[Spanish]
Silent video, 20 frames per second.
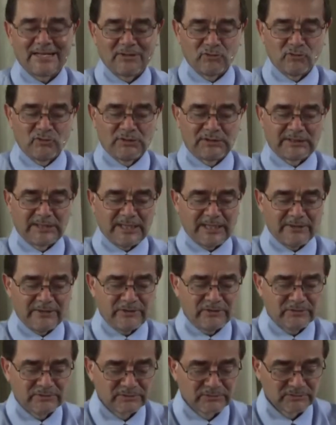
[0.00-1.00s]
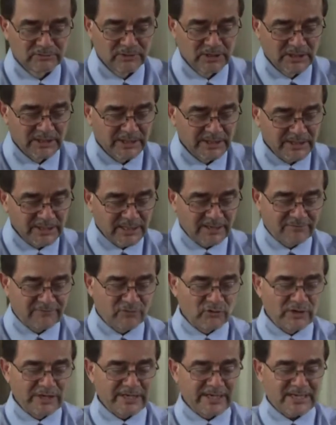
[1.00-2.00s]
adulterio y la
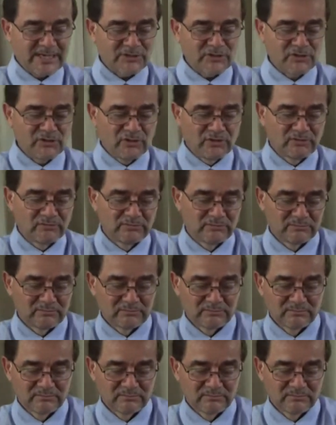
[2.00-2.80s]
fornicación